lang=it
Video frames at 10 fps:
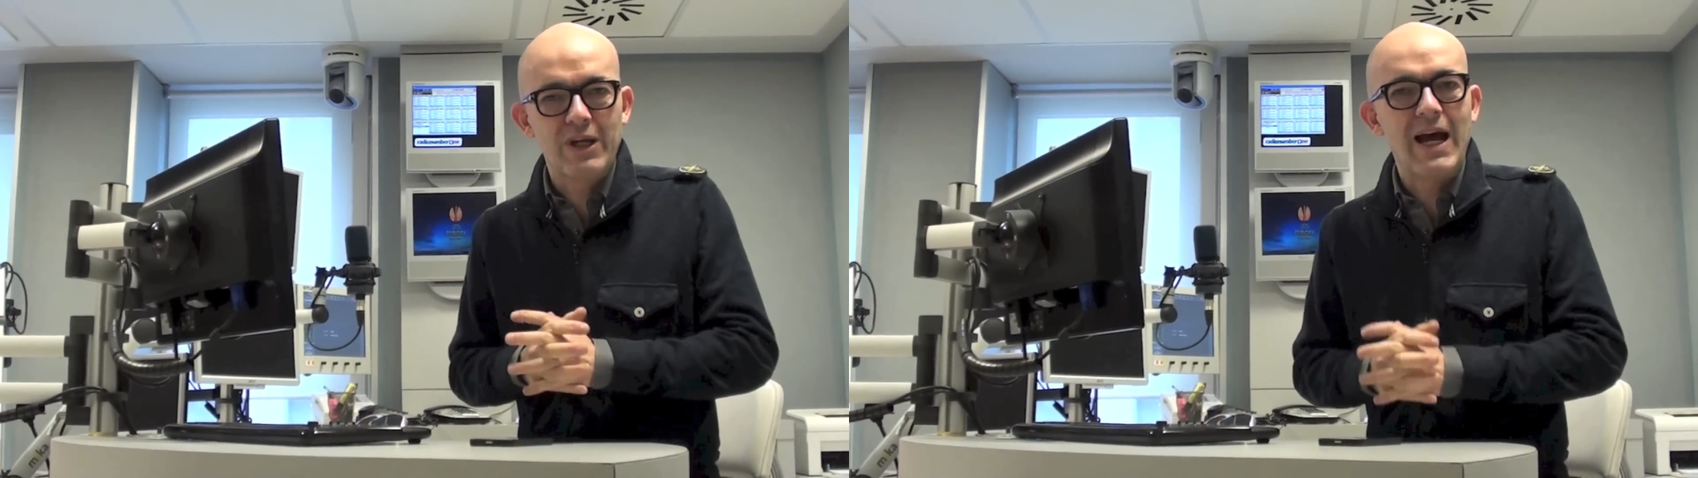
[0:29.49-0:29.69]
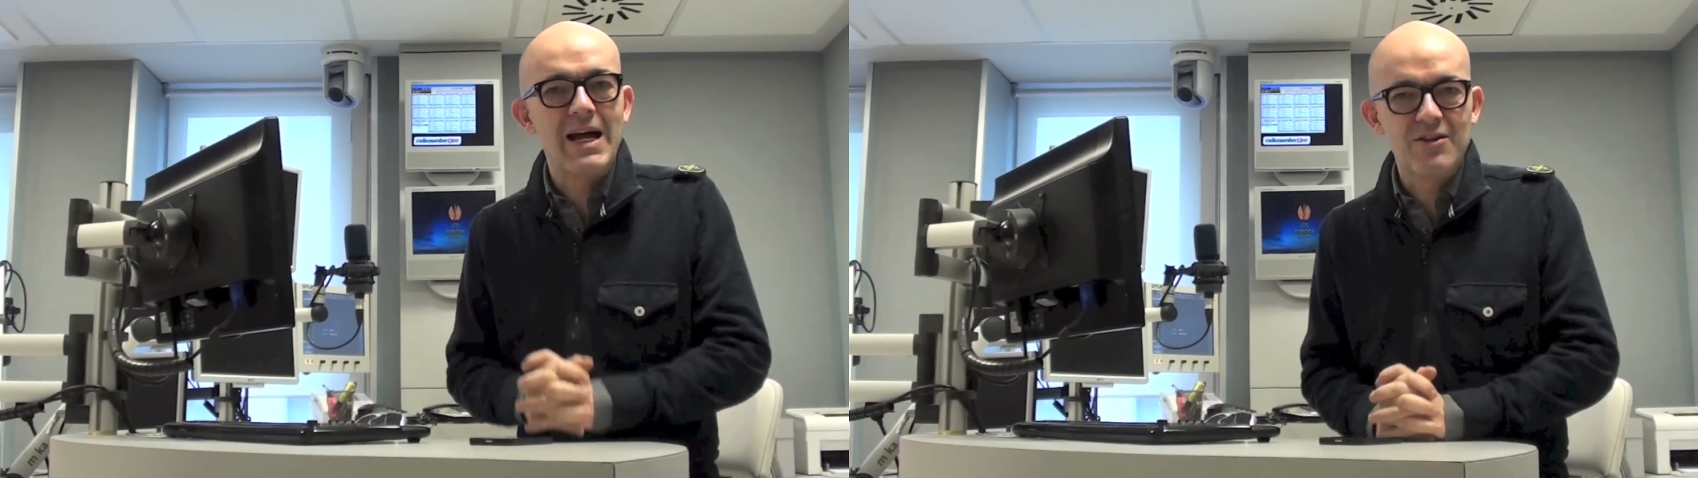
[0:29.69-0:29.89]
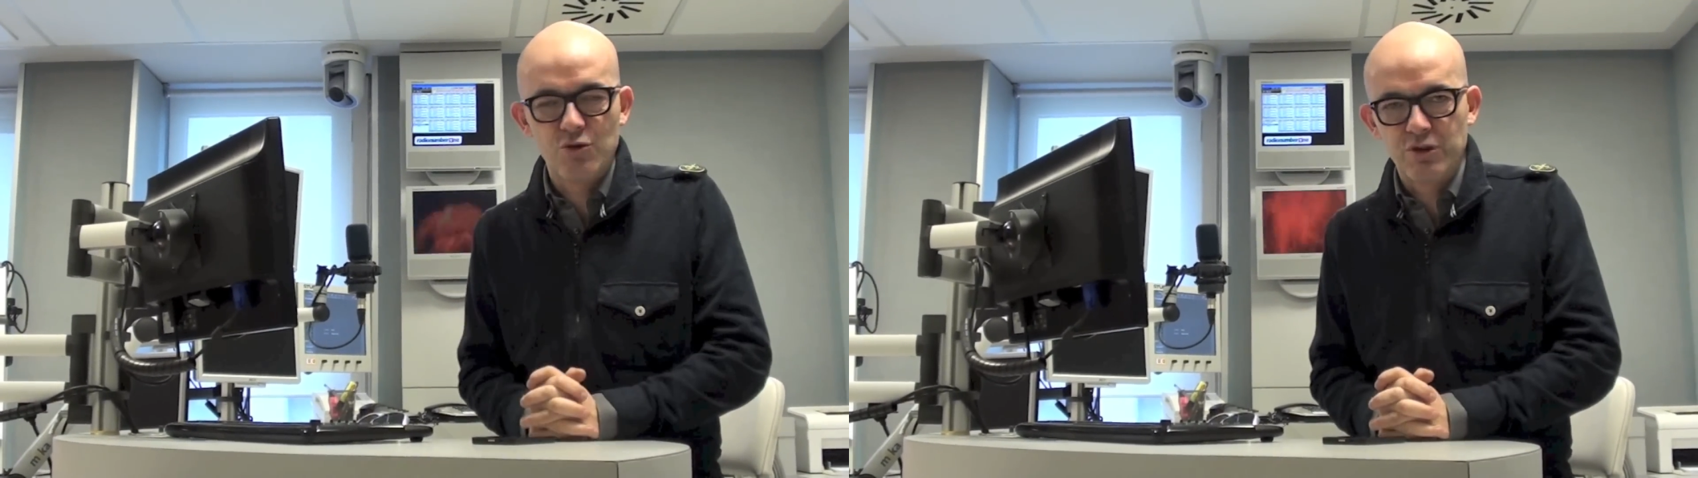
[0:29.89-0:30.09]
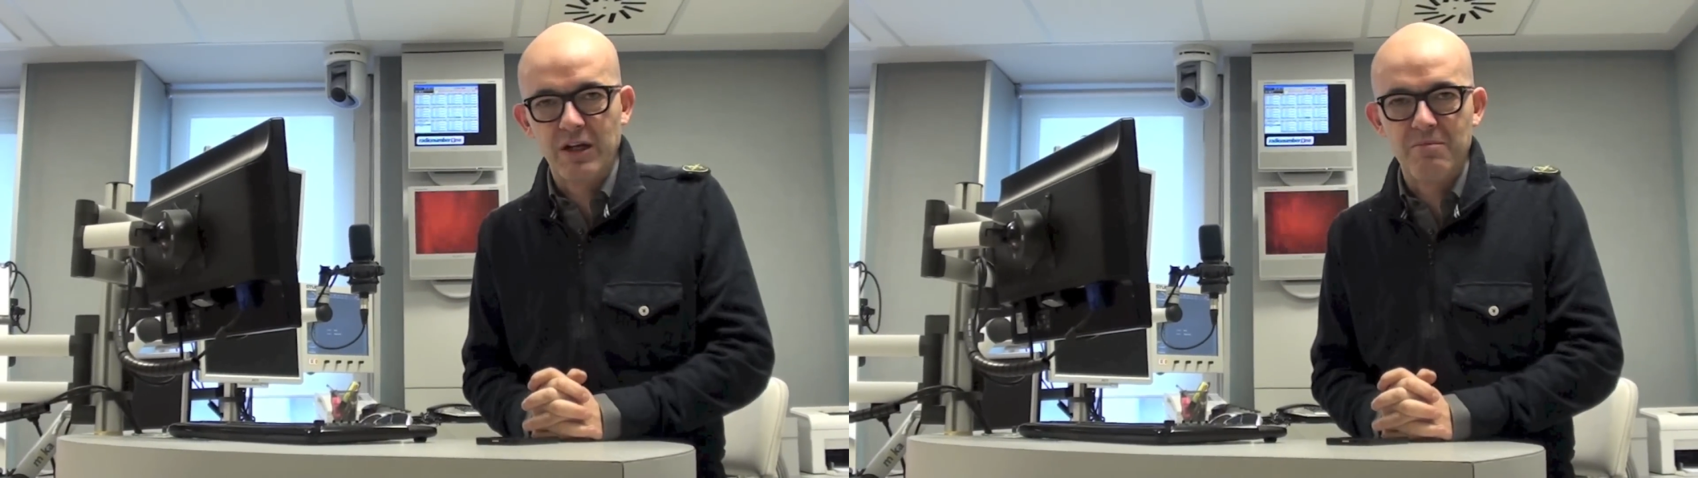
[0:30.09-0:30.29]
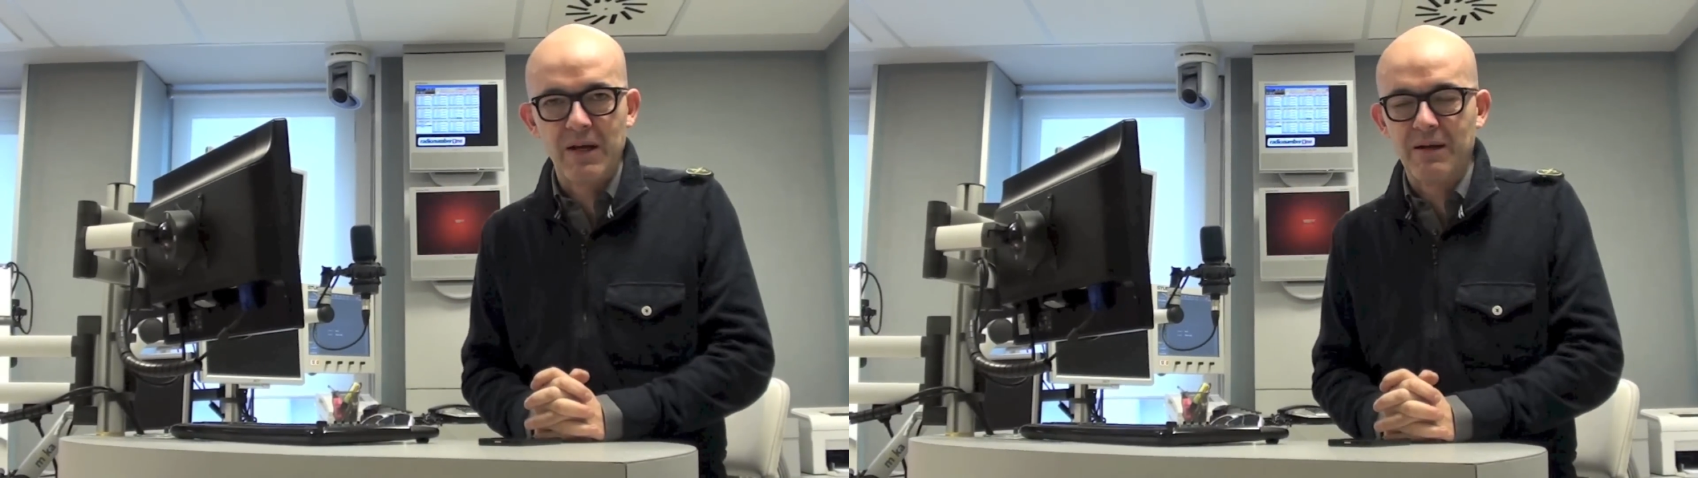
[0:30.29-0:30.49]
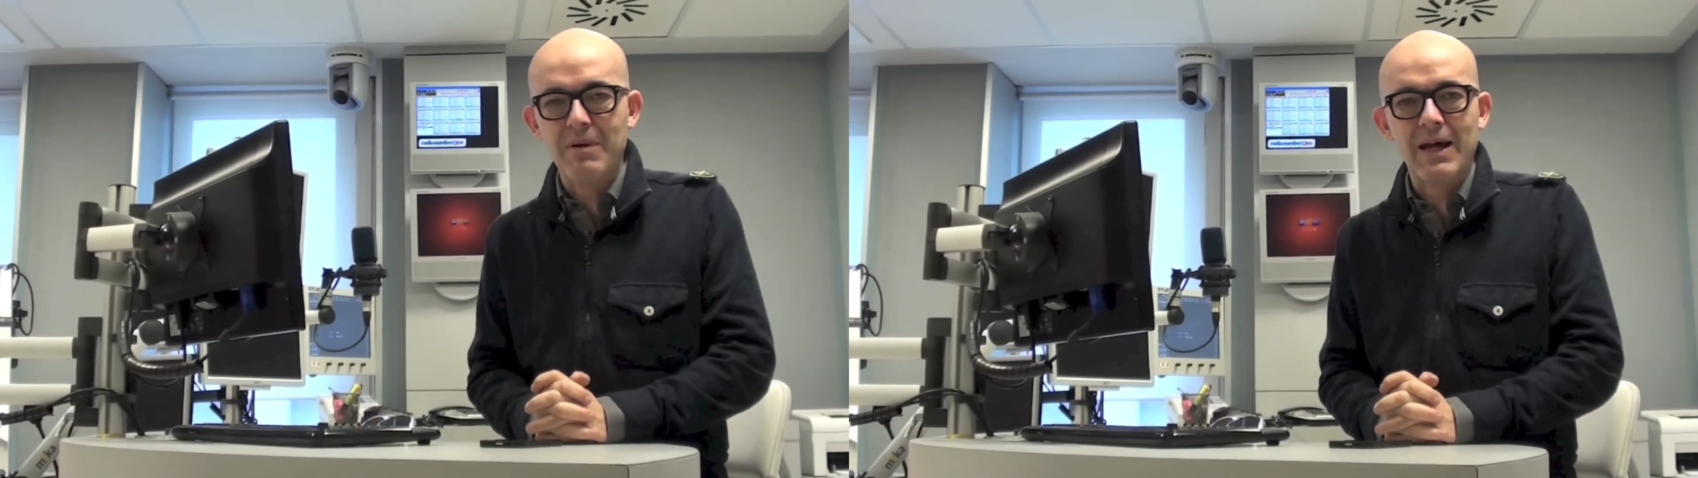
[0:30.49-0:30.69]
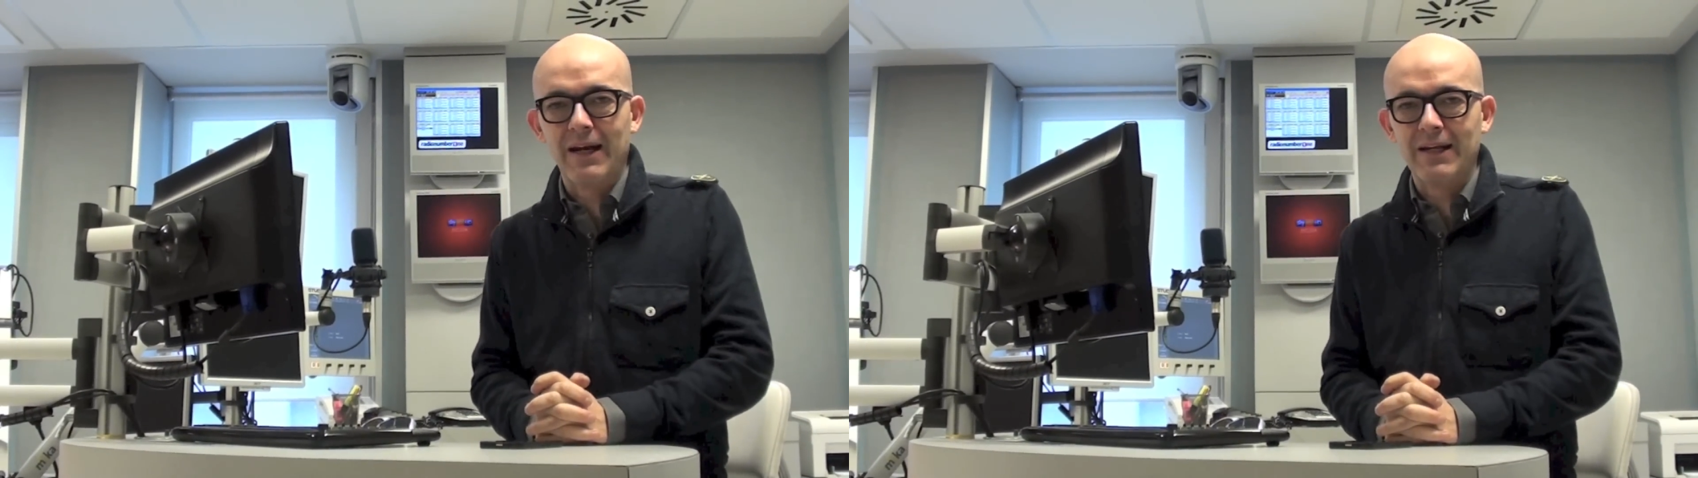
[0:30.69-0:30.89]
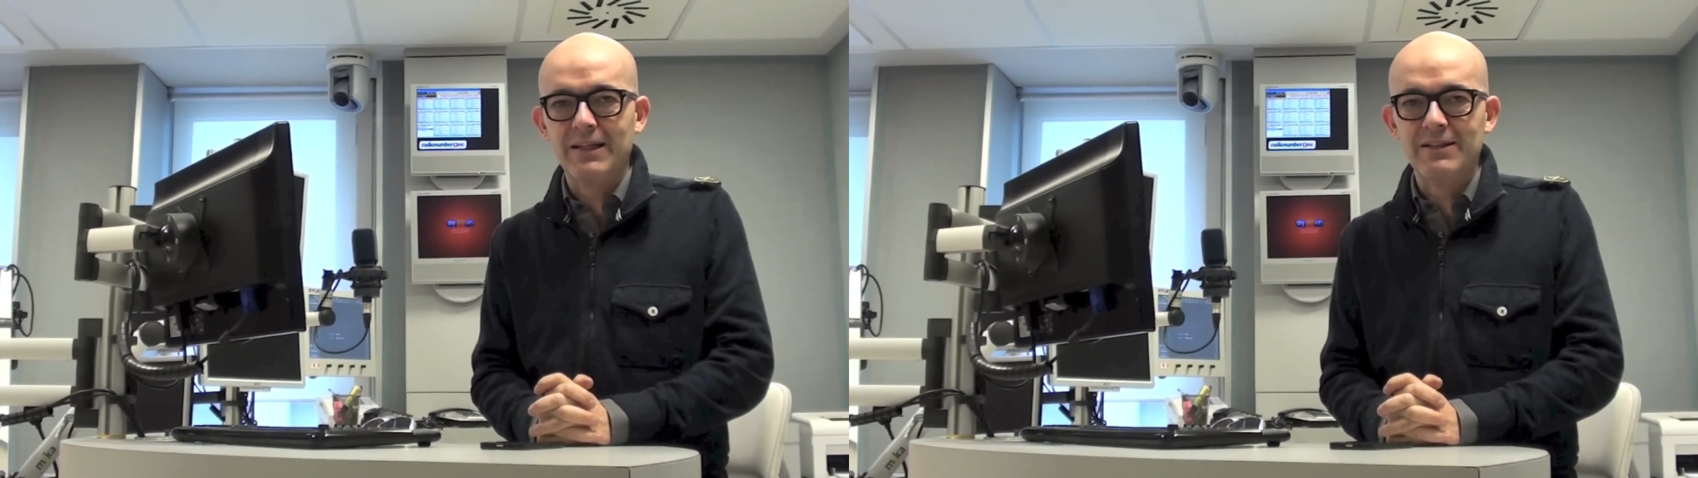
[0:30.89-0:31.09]
caso del
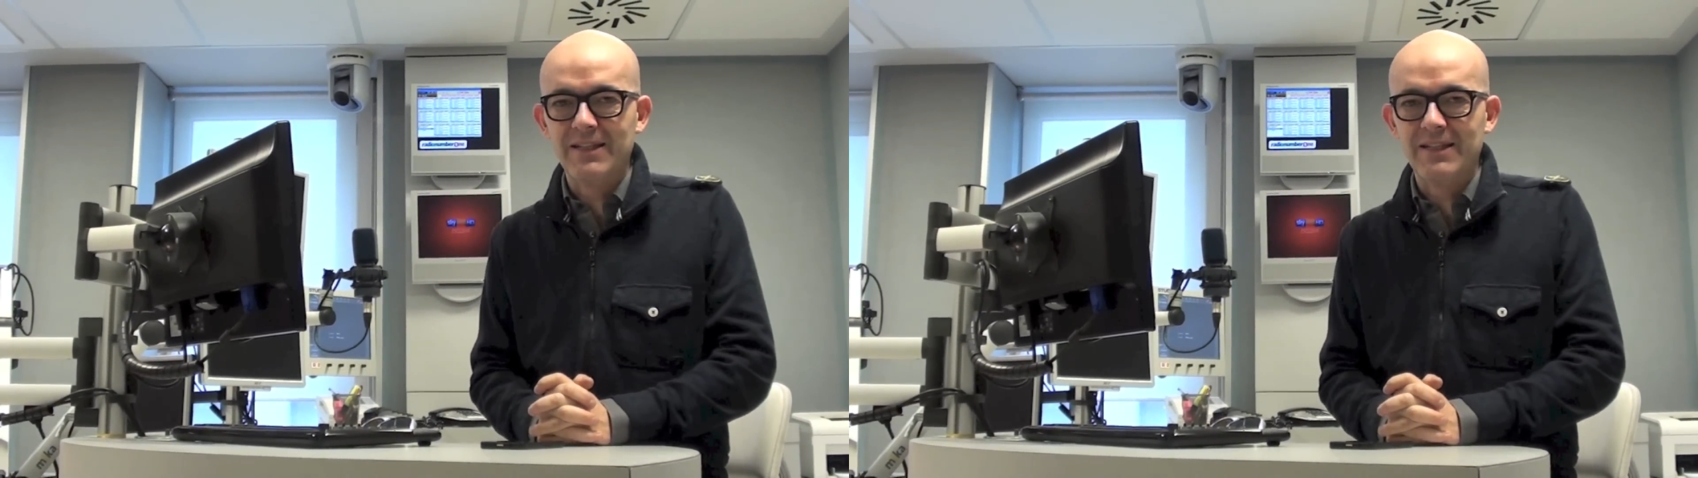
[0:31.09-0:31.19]
BlackBerry